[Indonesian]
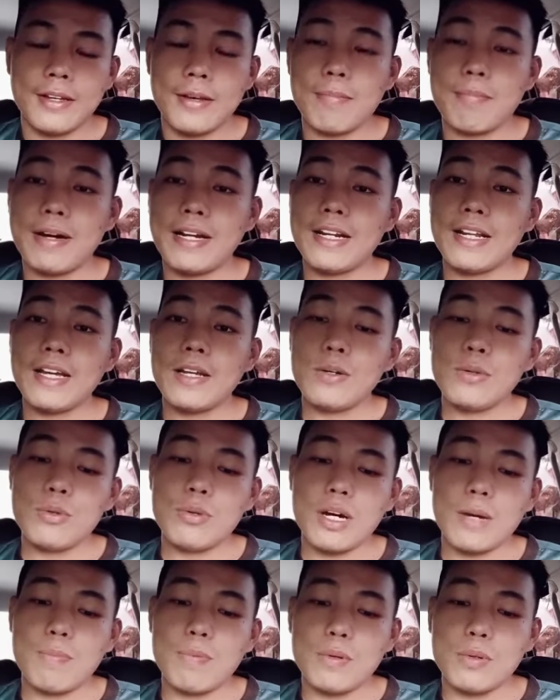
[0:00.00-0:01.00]
Pada
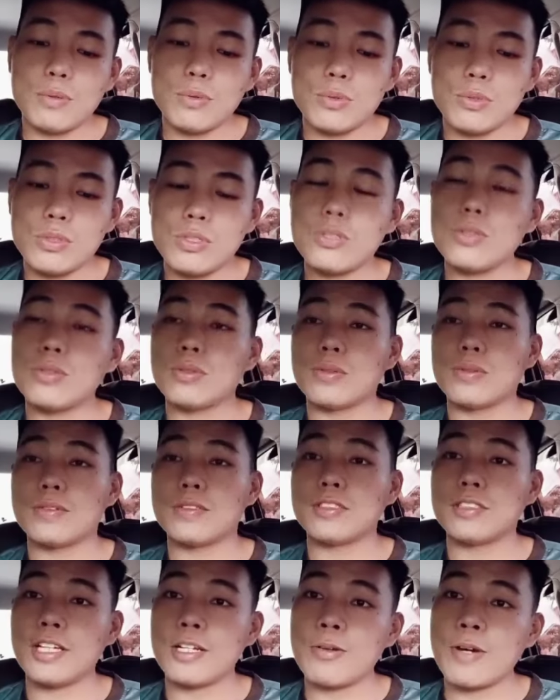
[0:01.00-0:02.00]
27
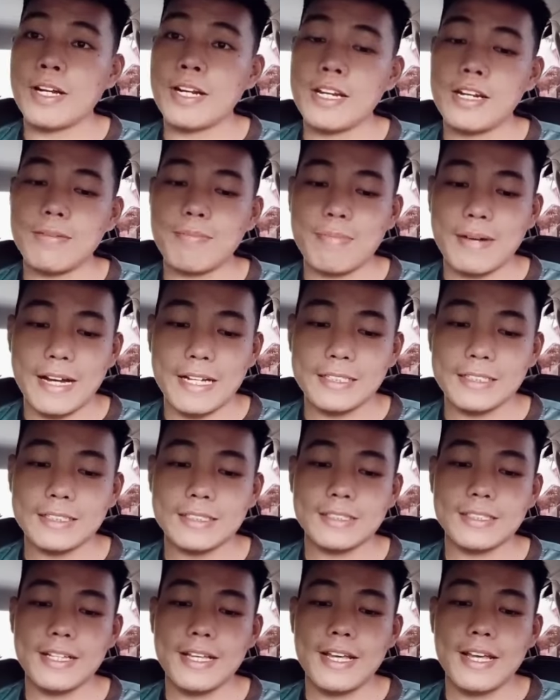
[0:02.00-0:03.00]
Januari
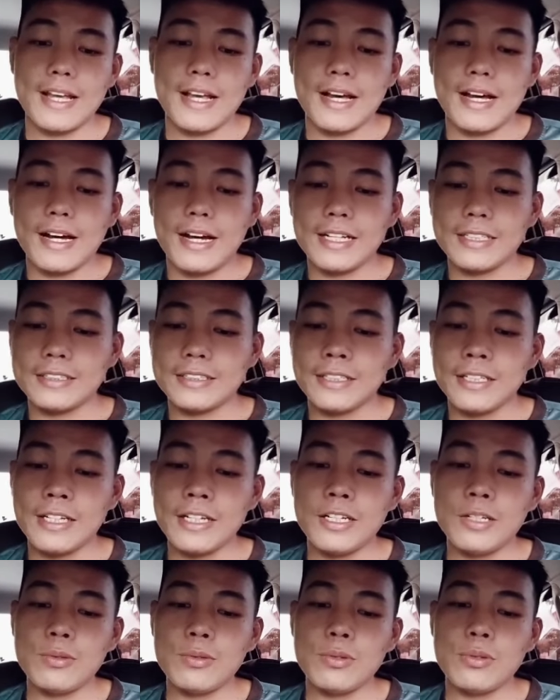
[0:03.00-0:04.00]
lepas,
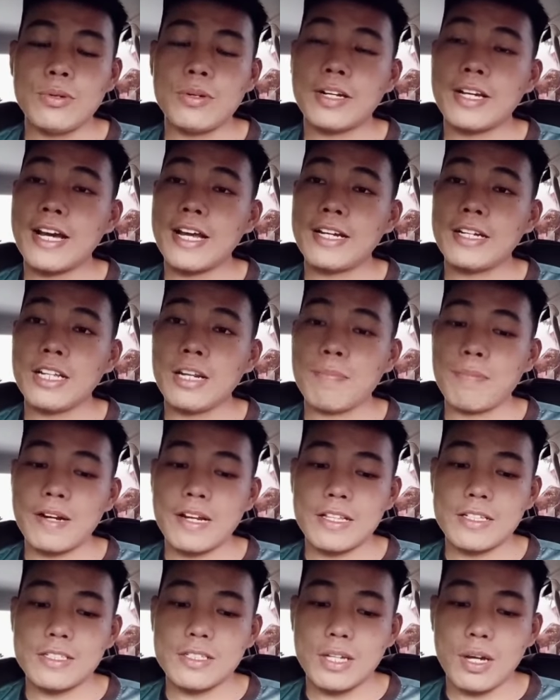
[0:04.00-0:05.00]
Hasmi digugurkan
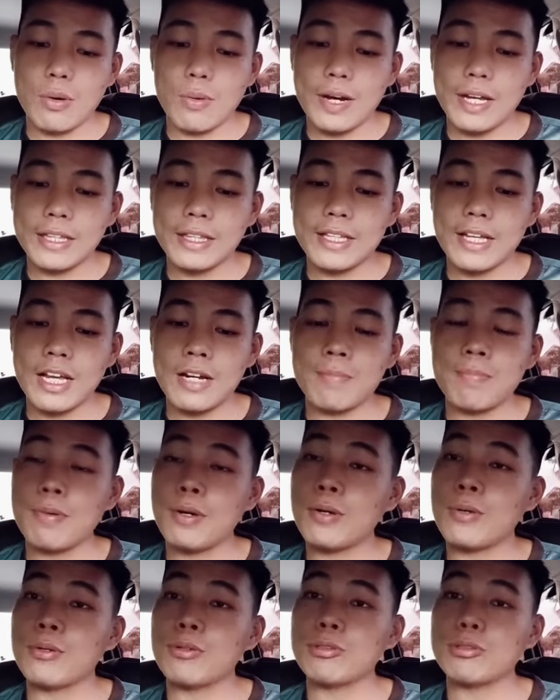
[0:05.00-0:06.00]
daripada jawatan
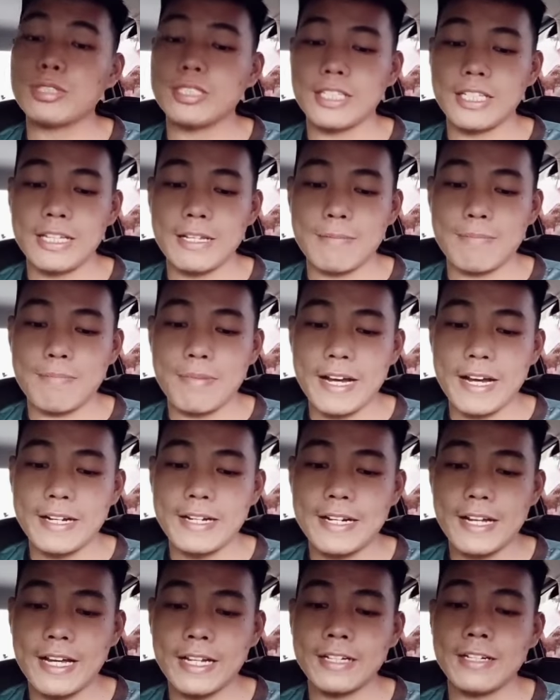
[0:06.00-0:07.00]
pengurusi
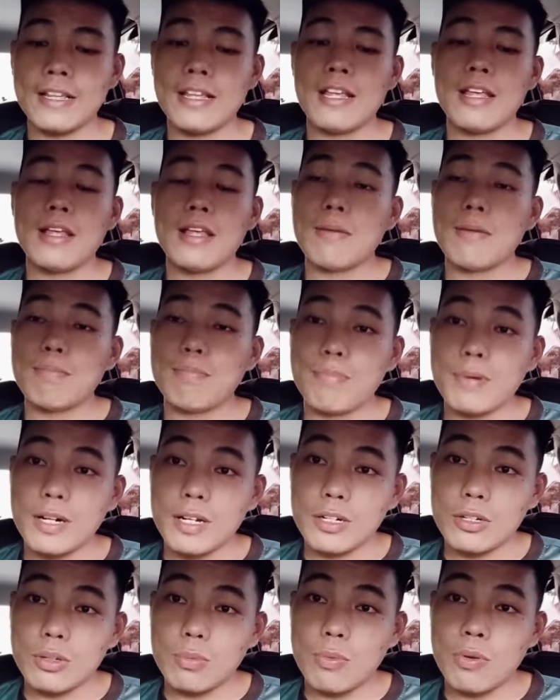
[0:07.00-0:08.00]
Badan
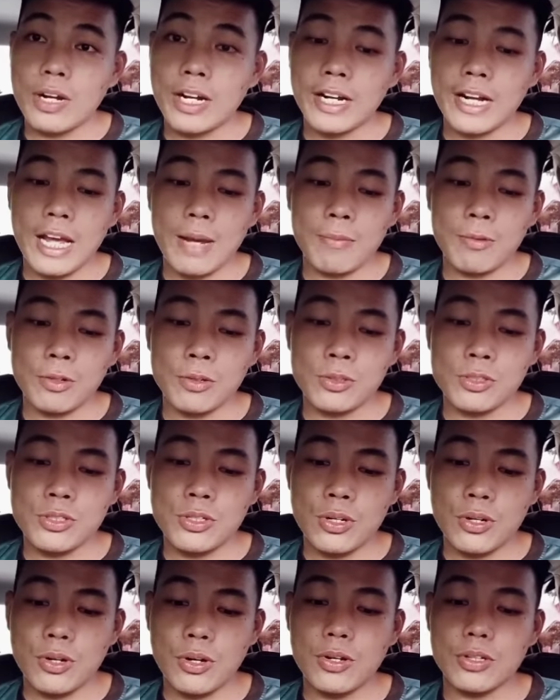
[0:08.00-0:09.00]
Perhubungan AMNO
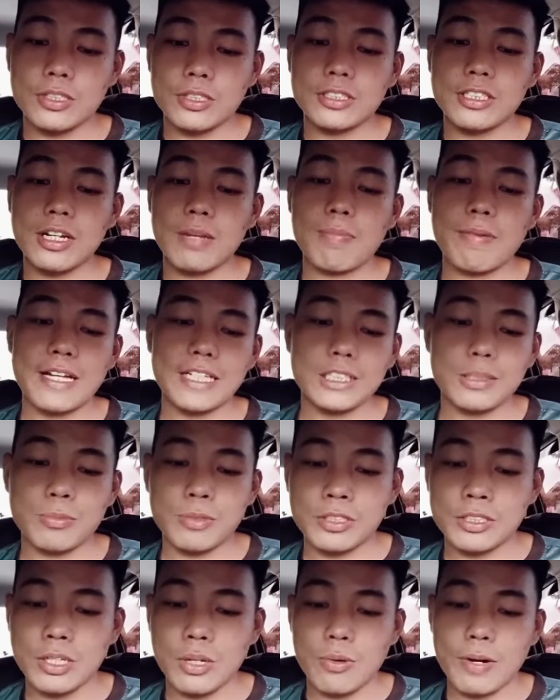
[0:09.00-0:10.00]
Johor selepas
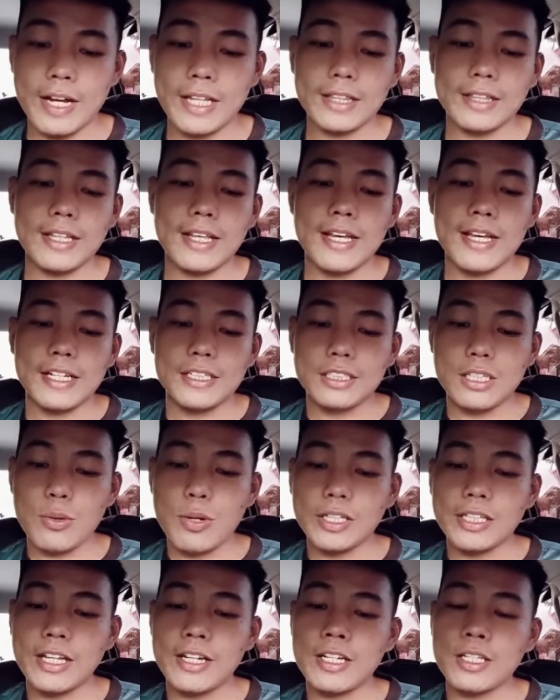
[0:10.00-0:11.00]
menjawat
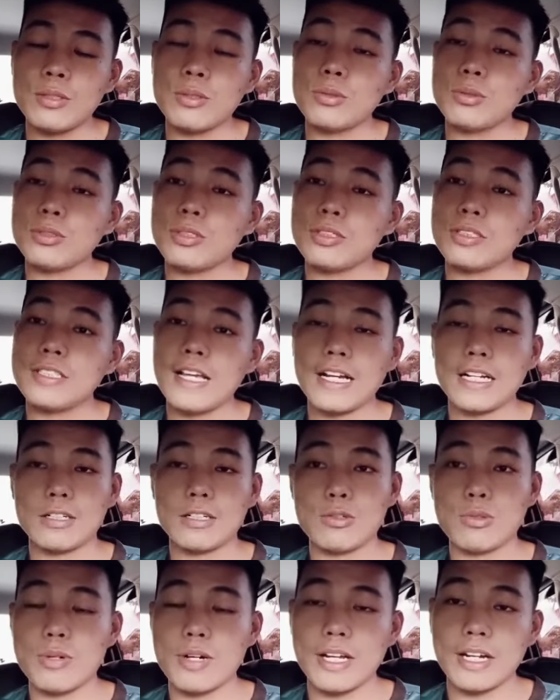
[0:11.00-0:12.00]
jawatan itu sejak
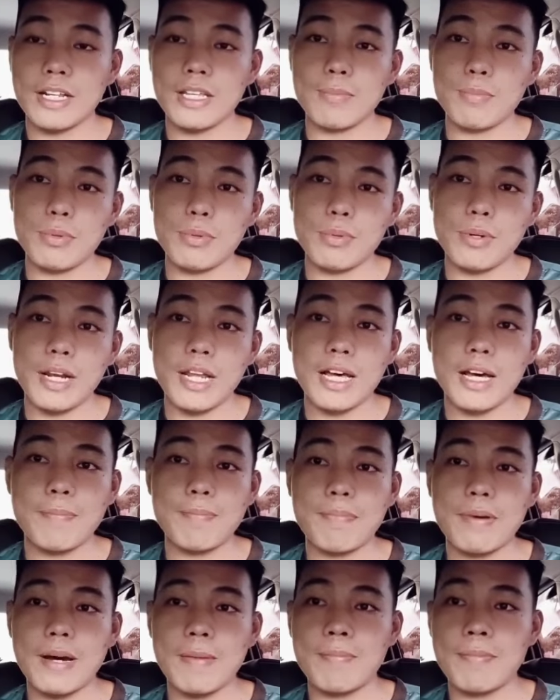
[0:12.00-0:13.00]
2018
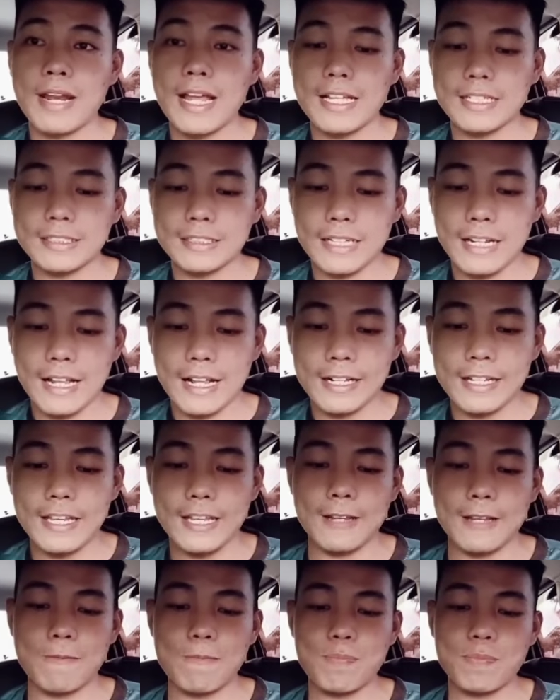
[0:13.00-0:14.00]

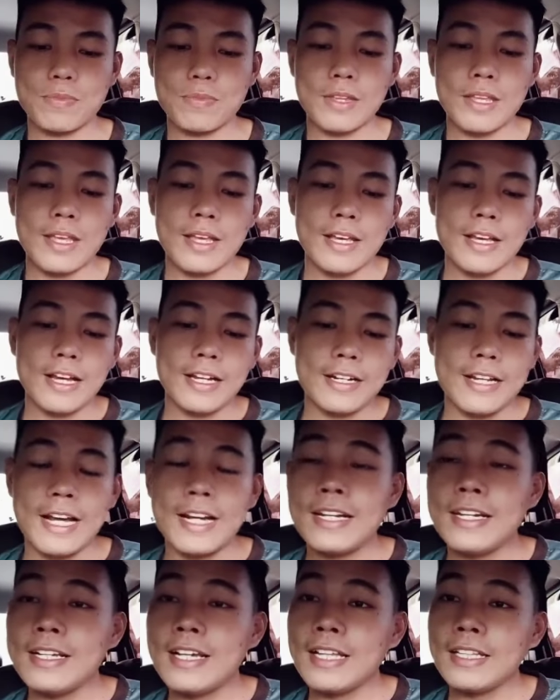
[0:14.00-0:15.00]
lagi
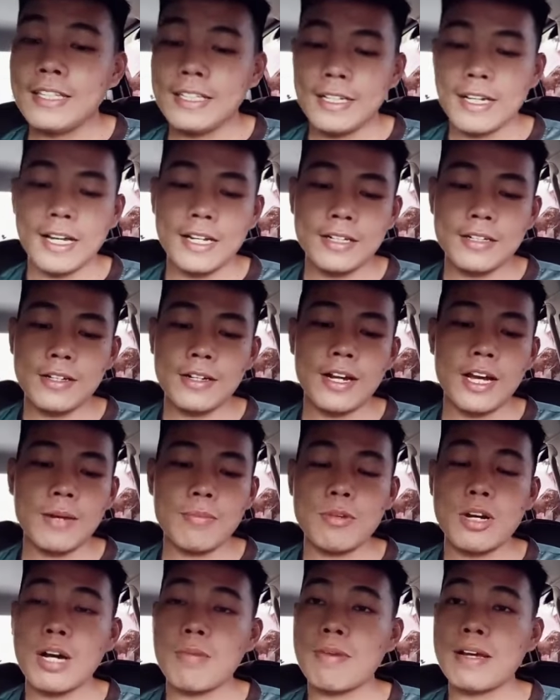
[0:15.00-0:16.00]
dan digantikan dengan
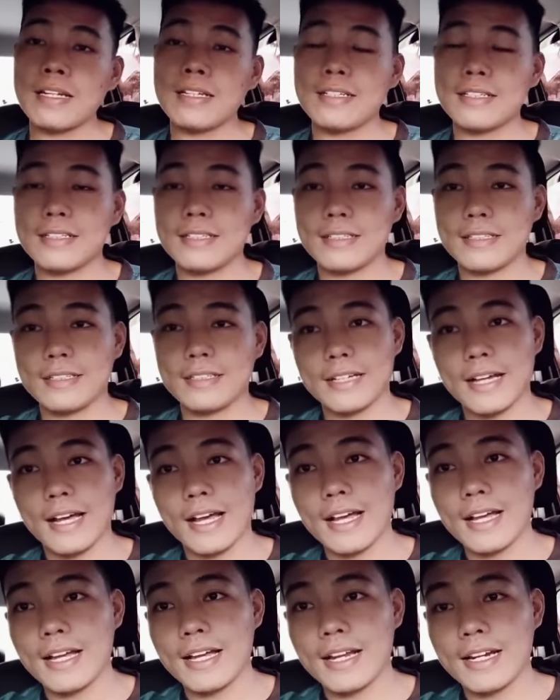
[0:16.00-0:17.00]
Muhammad
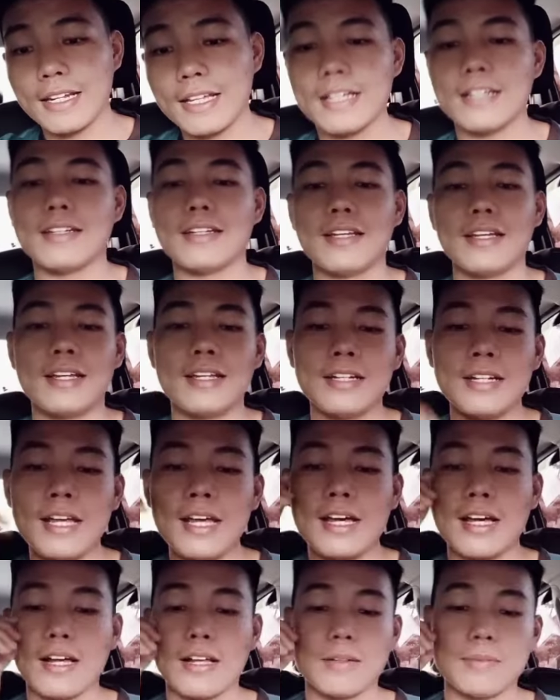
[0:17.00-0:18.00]
Khalid.
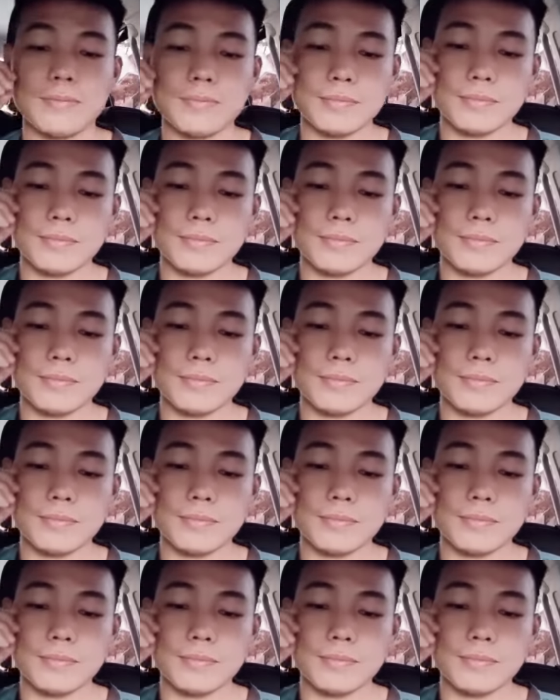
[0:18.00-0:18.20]
Nah,